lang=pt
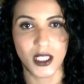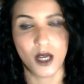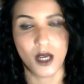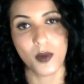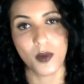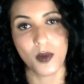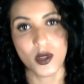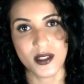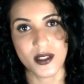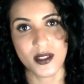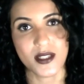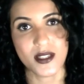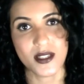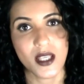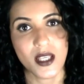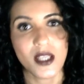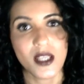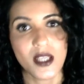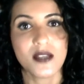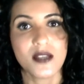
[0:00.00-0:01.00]
Pode
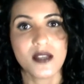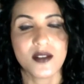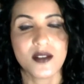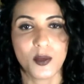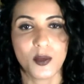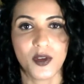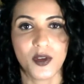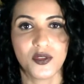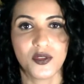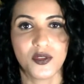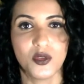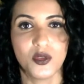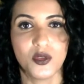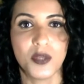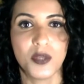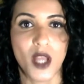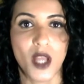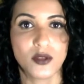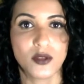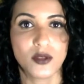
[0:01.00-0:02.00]
ser que seu
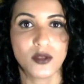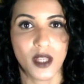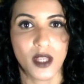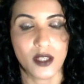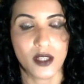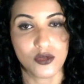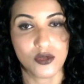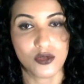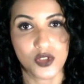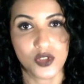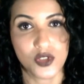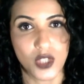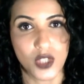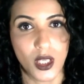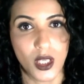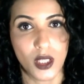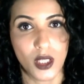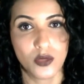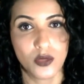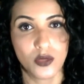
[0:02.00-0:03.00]
perfume altere o
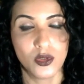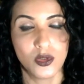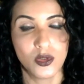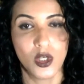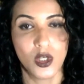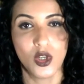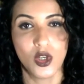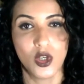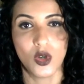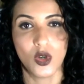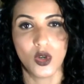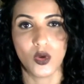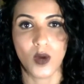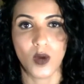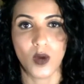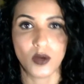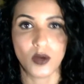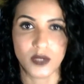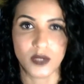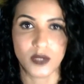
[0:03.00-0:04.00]
cheiro
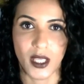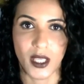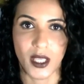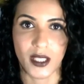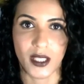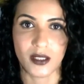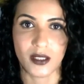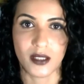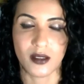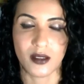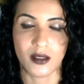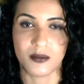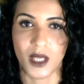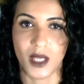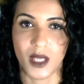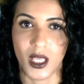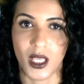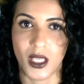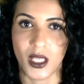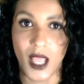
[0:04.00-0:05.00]
ou altere
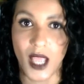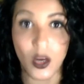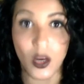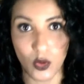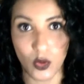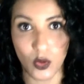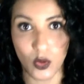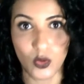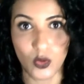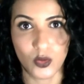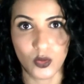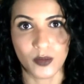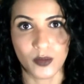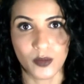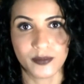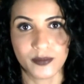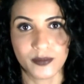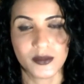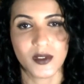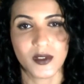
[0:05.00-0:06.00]
também a cor.
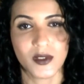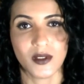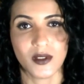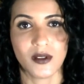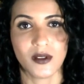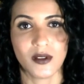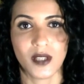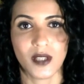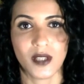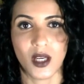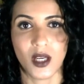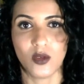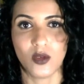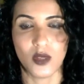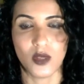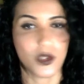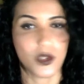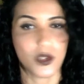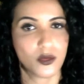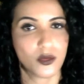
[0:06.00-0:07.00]

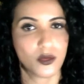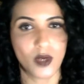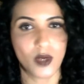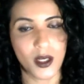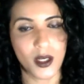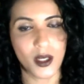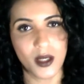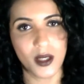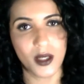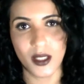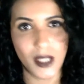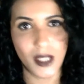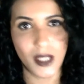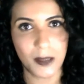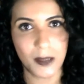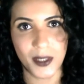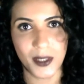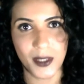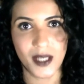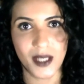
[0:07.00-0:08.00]
Então, eu nunca
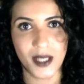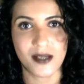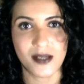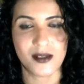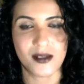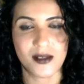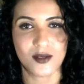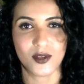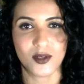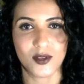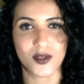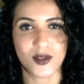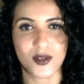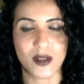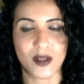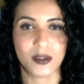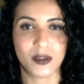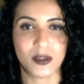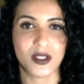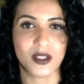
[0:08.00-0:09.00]
liguei para isso, eu
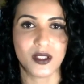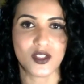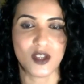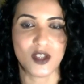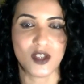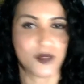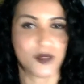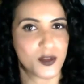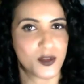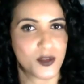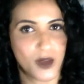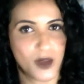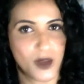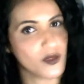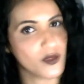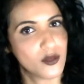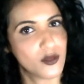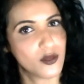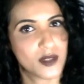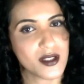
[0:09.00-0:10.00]
sempre deixei meus
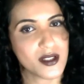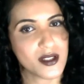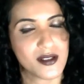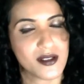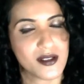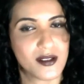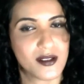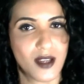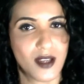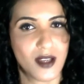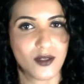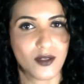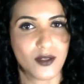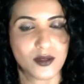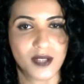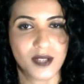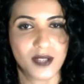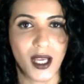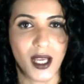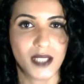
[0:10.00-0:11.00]
perfumes assim à
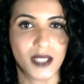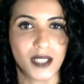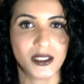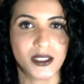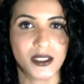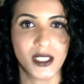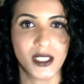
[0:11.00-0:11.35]
vontade.